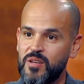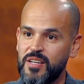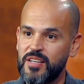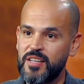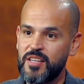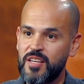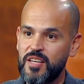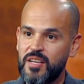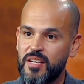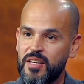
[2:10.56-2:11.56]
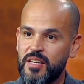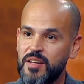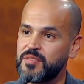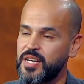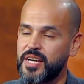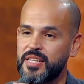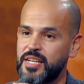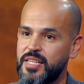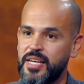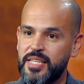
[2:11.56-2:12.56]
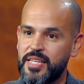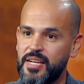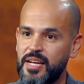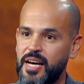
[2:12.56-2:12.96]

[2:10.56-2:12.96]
كلها اه نفس حكايه ثلاث دقائق انا اللي